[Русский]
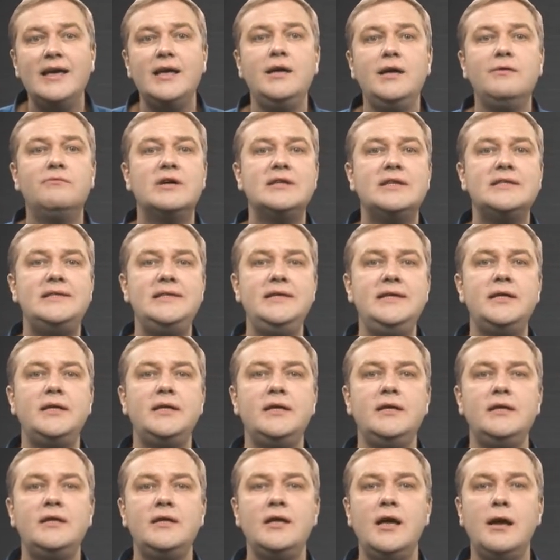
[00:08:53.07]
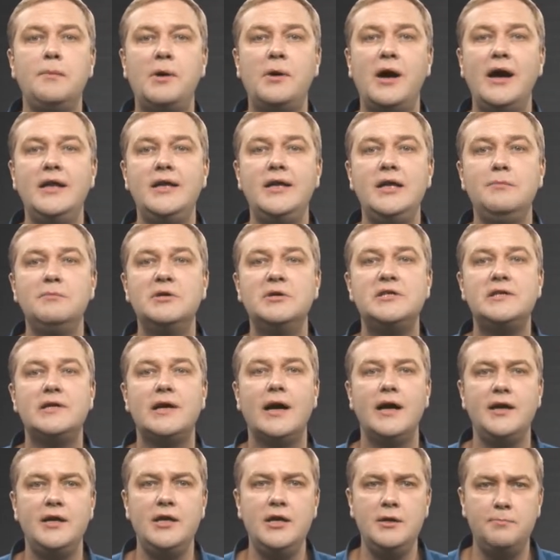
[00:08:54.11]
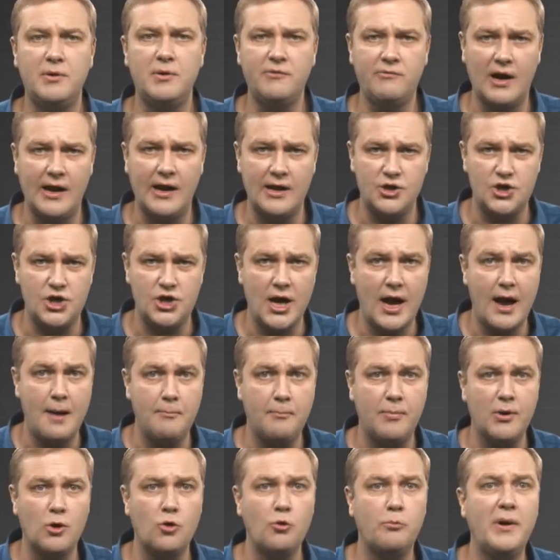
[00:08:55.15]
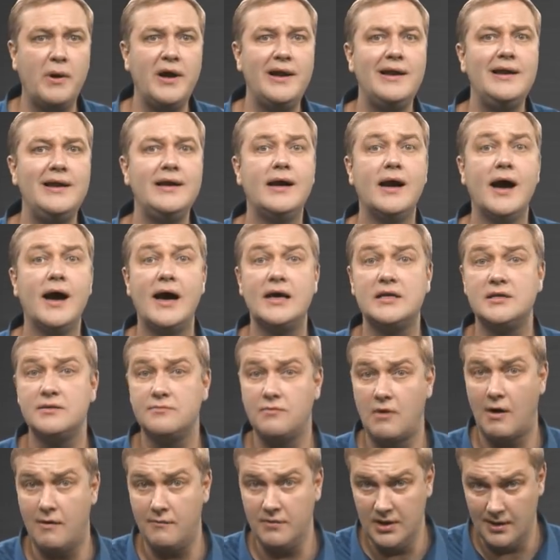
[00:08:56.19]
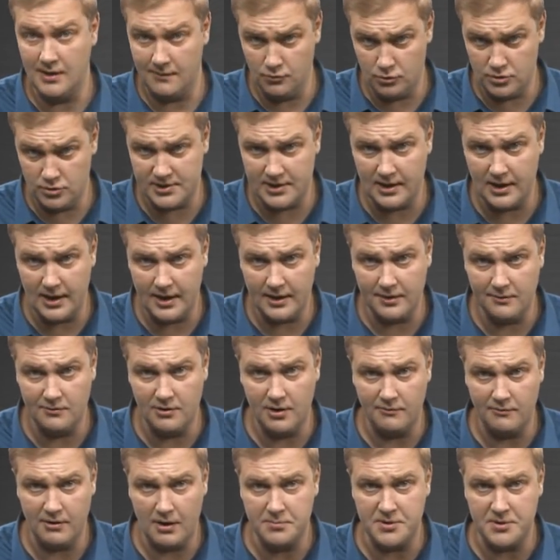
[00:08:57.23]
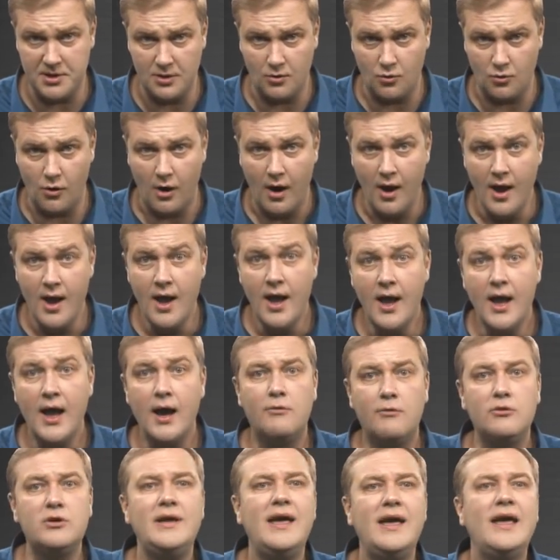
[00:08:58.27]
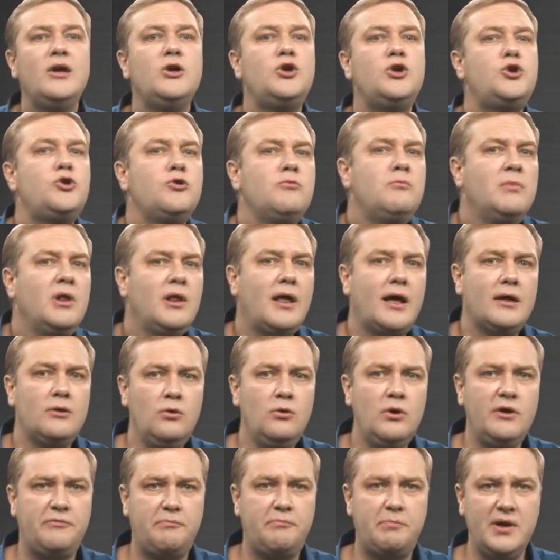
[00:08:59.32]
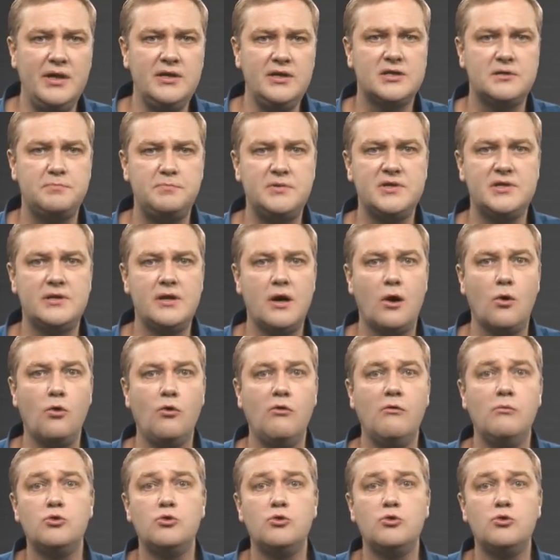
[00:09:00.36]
и возникнет необходимость ходить по врачам, покупать лекарства. А вы давно заглядывали в аптеку? Вот я еще молодой и, в принципе, здоровый